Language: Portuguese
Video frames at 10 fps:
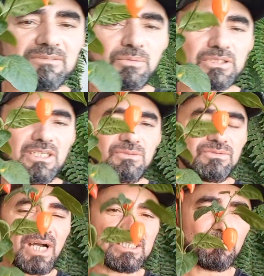por ter um
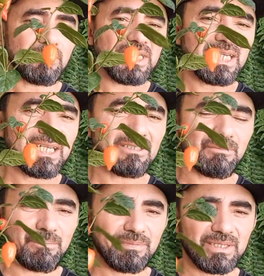vaso pequeno.
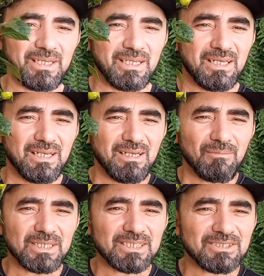
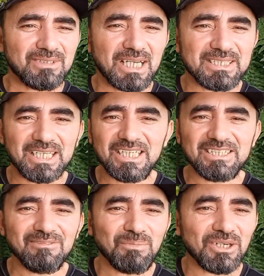Mas isso não quer dizer que a gente
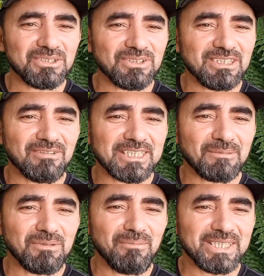não pode cultivar essa
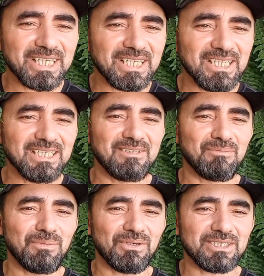pimenta aqui.
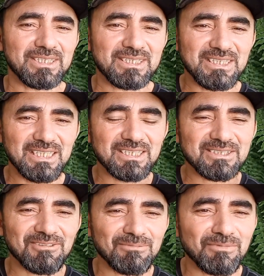Pode sim, isso
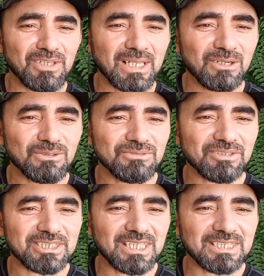que eu vou falar com
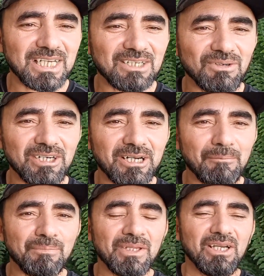vocês agora.
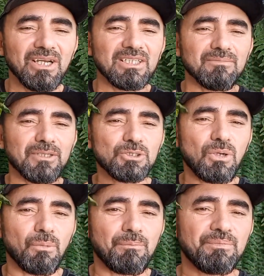
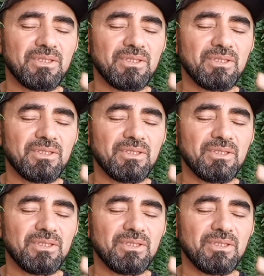Pessoal,